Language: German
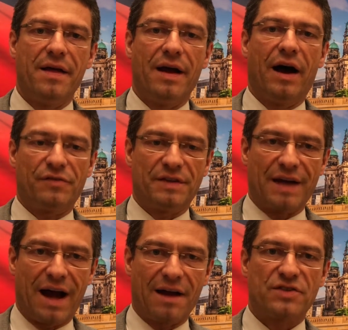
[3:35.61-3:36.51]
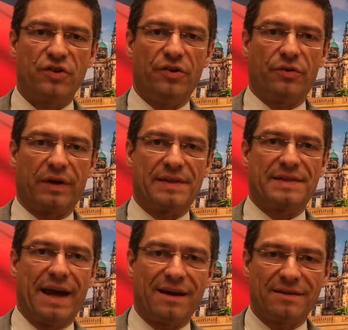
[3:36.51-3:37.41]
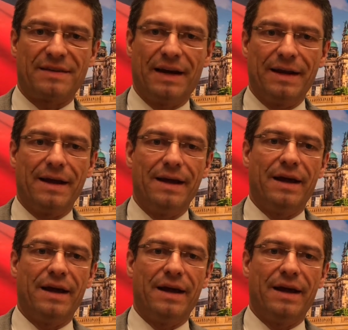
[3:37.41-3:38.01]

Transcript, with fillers: auf die Tagesordnung gezerrt, eine,